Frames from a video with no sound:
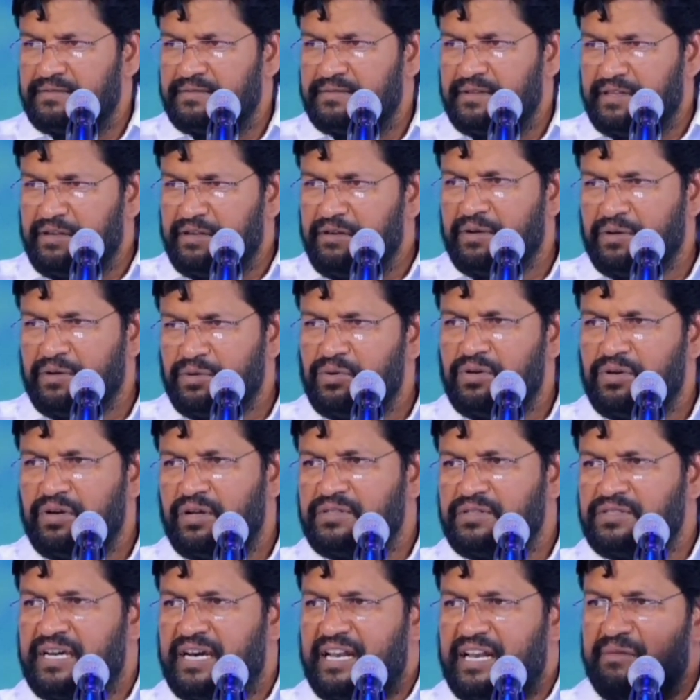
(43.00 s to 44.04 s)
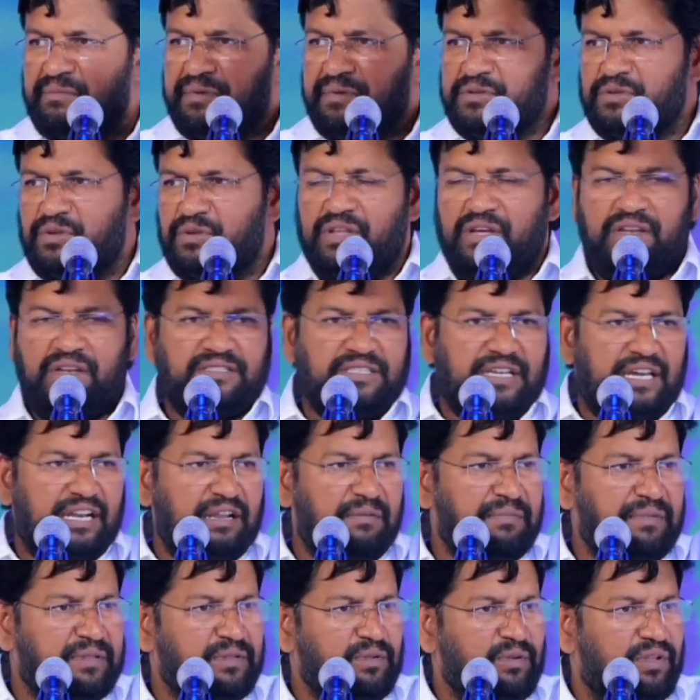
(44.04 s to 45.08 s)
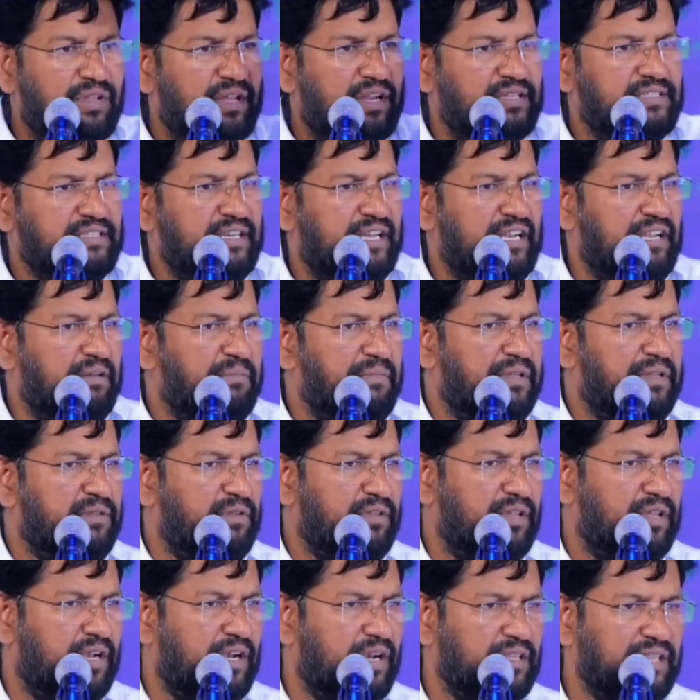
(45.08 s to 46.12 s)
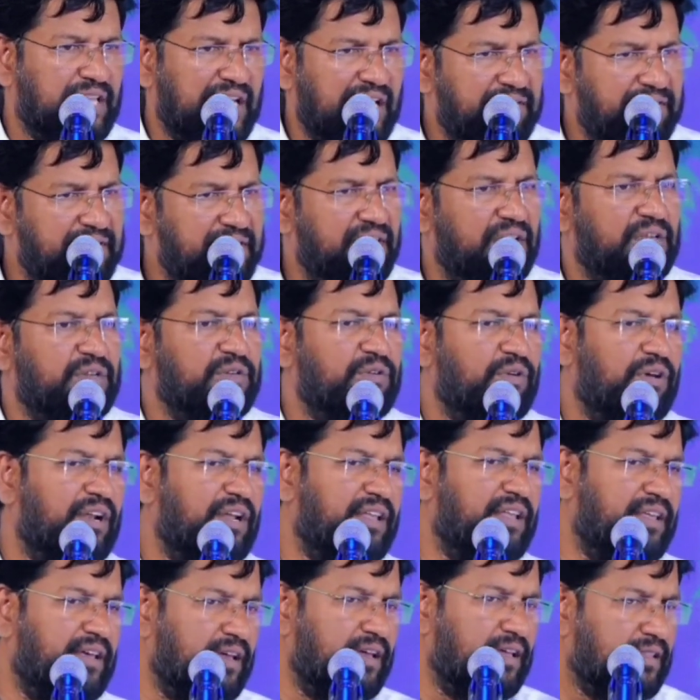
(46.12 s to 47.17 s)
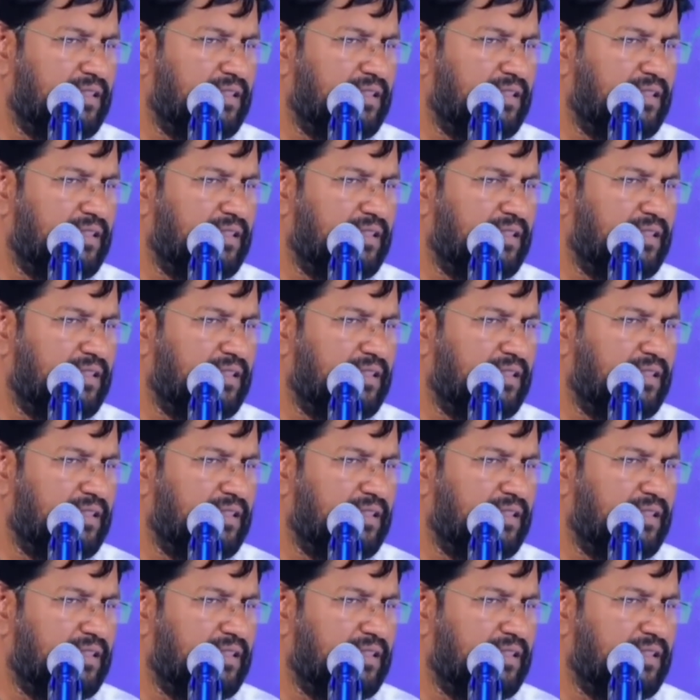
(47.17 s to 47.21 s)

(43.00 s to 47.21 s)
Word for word: నీవు అనుకుంటావు చాలామంది ఉన్నారు చాలామంది ఉన్నారు చాలామంది ఉన్నారని దావిది అనుకోలేదే